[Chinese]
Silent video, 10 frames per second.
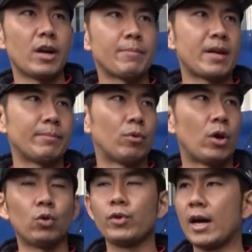话，一般你们
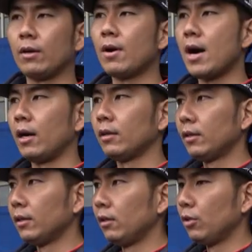玩路亚的话，
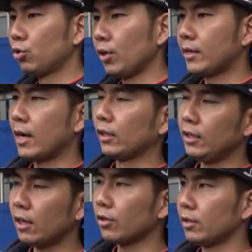最常
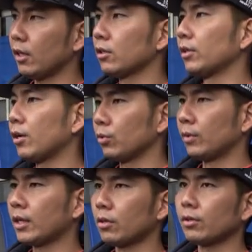听到就是德州钓组。
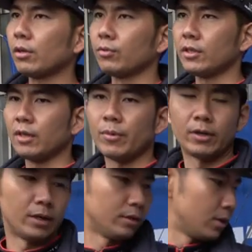那德州钓组是什么呢？